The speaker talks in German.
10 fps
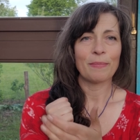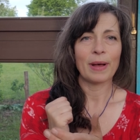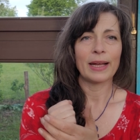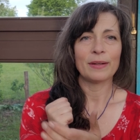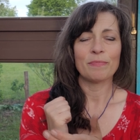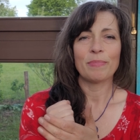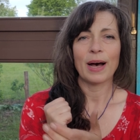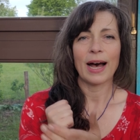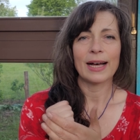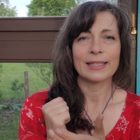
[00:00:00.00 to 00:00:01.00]
mein
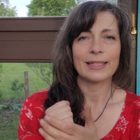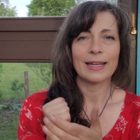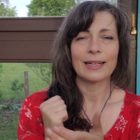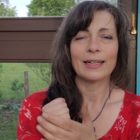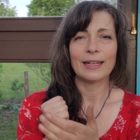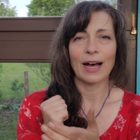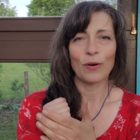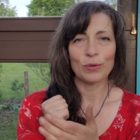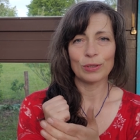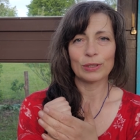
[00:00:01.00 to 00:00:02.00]
Partner
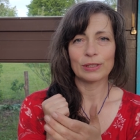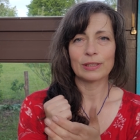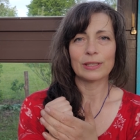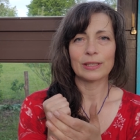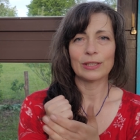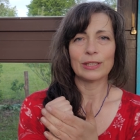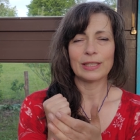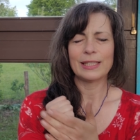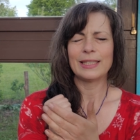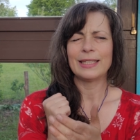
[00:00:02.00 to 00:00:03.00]
raucht
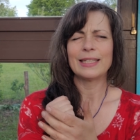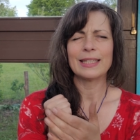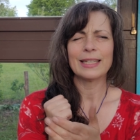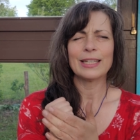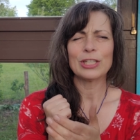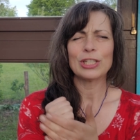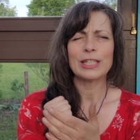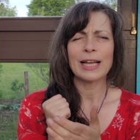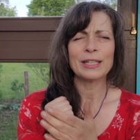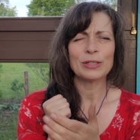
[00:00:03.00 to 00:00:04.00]
und ich diesen
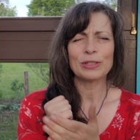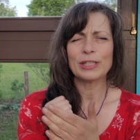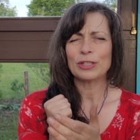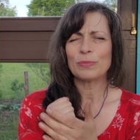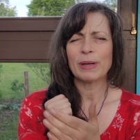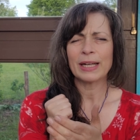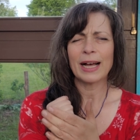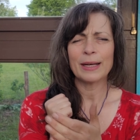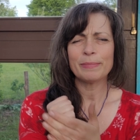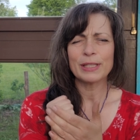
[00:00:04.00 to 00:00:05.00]
Gestank und Geschmack
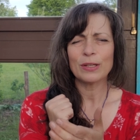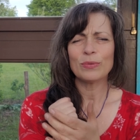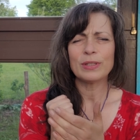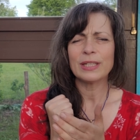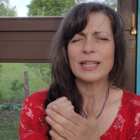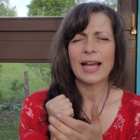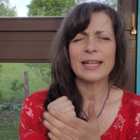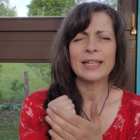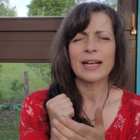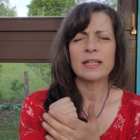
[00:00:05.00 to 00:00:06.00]
absolut nicht
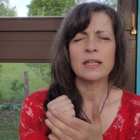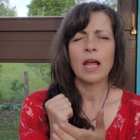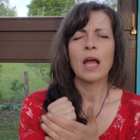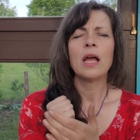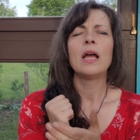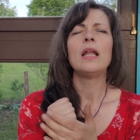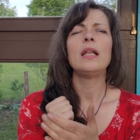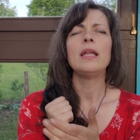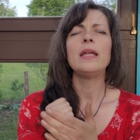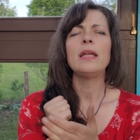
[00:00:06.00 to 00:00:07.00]
leiden kann,
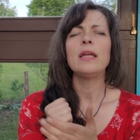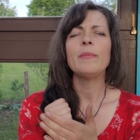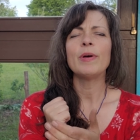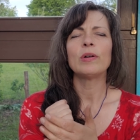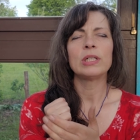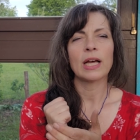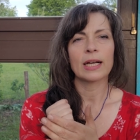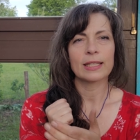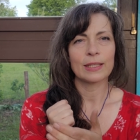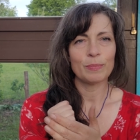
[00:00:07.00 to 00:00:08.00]
liebe und
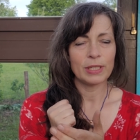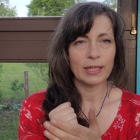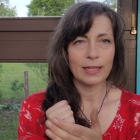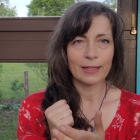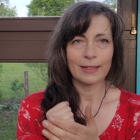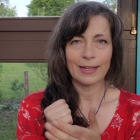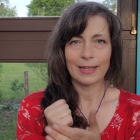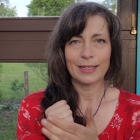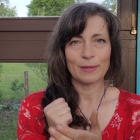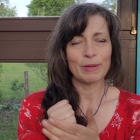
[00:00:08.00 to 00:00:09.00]
akzeptiere
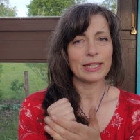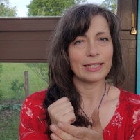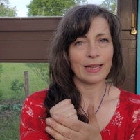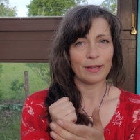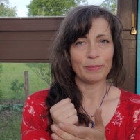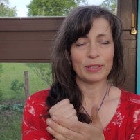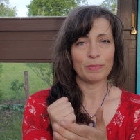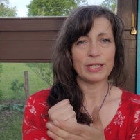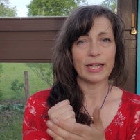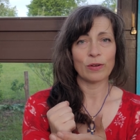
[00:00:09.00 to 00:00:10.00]
ich mich selbst
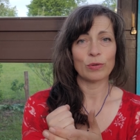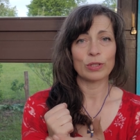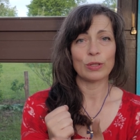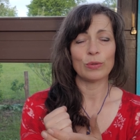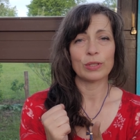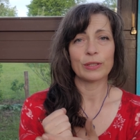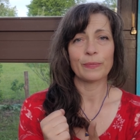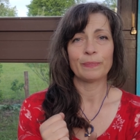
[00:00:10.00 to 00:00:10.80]
bedingungslos.